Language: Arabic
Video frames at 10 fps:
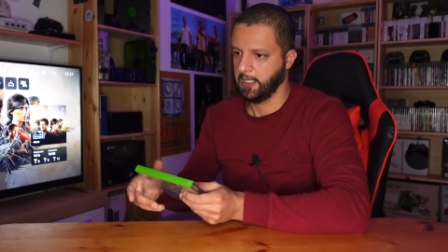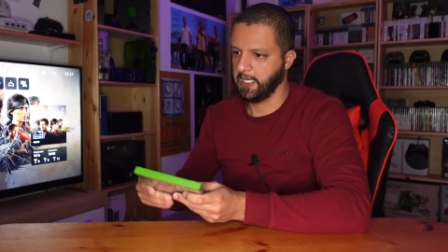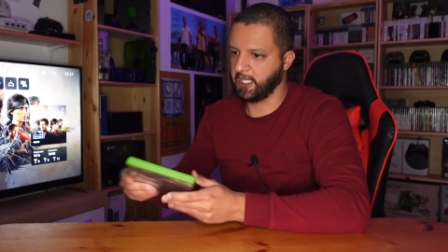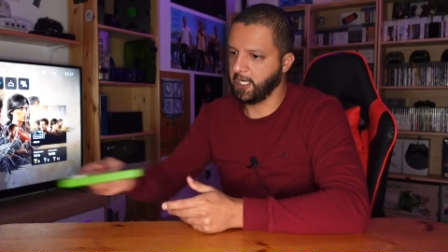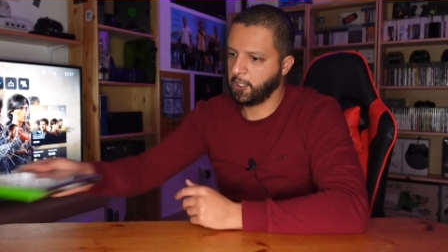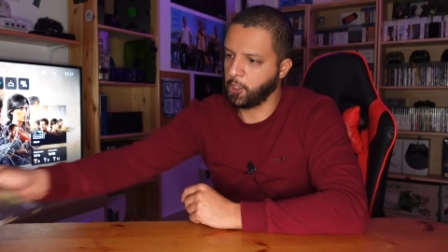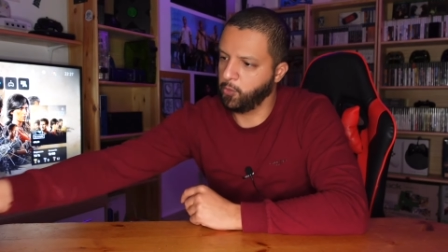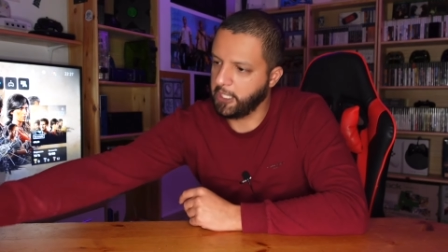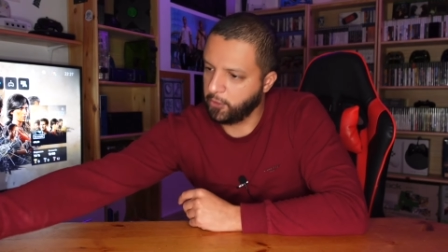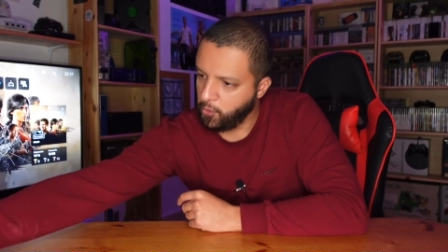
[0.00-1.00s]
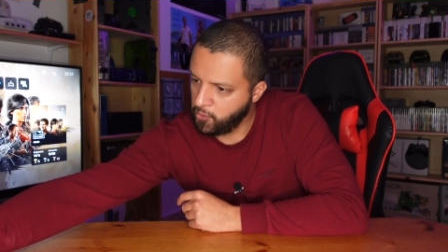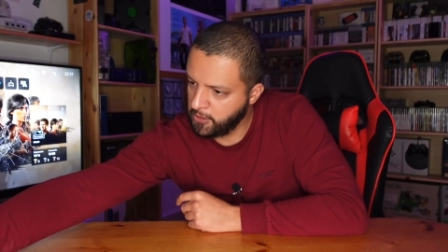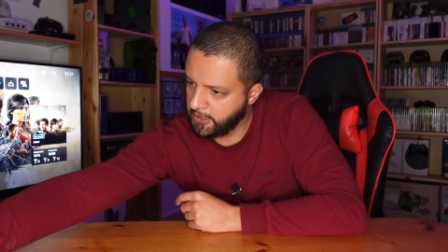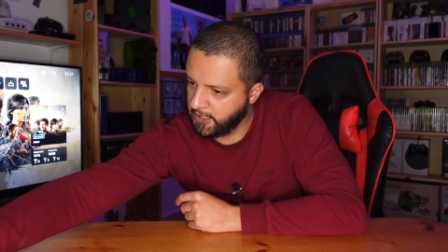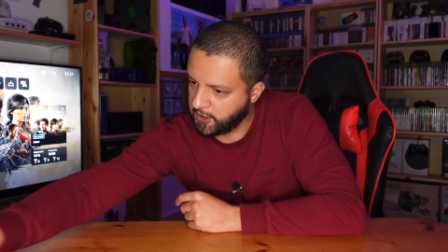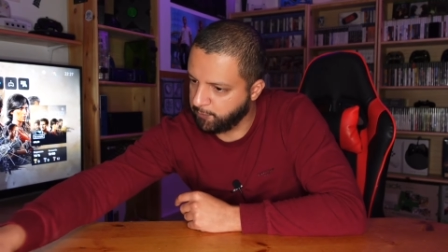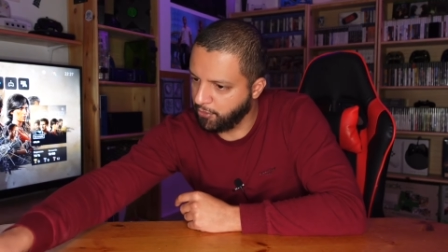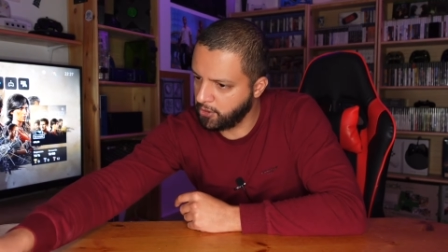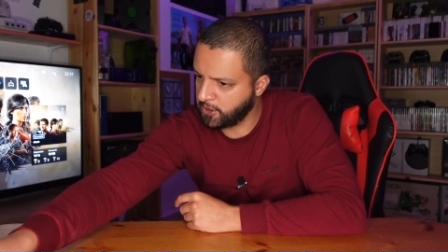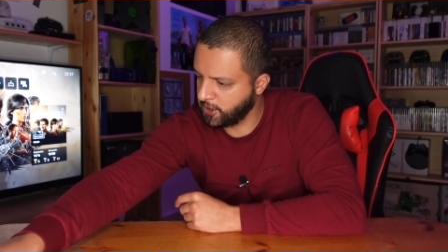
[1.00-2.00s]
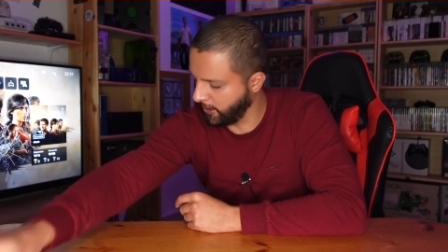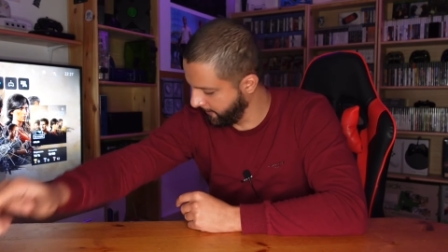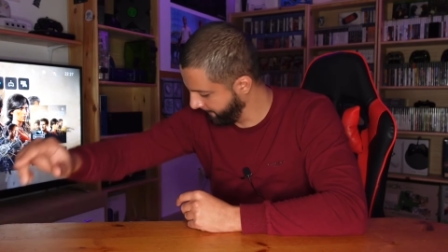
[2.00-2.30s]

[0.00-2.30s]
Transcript: هذا نحطه وحده اكس بوكس